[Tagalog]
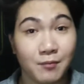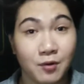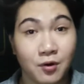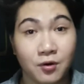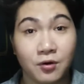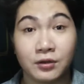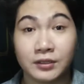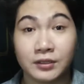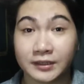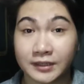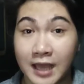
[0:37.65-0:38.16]

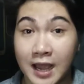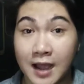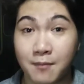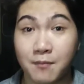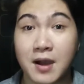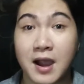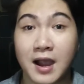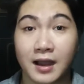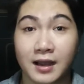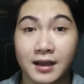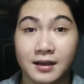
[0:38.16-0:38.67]
mo
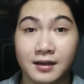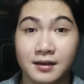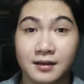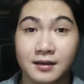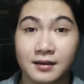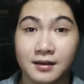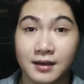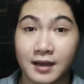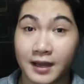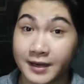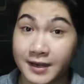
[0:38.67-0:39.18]
tama.
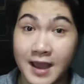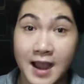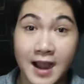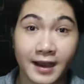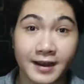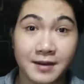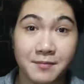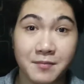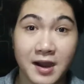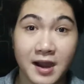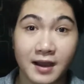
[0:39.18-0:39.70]
Handa
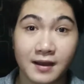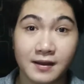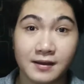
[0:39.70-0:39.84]
ka na ba?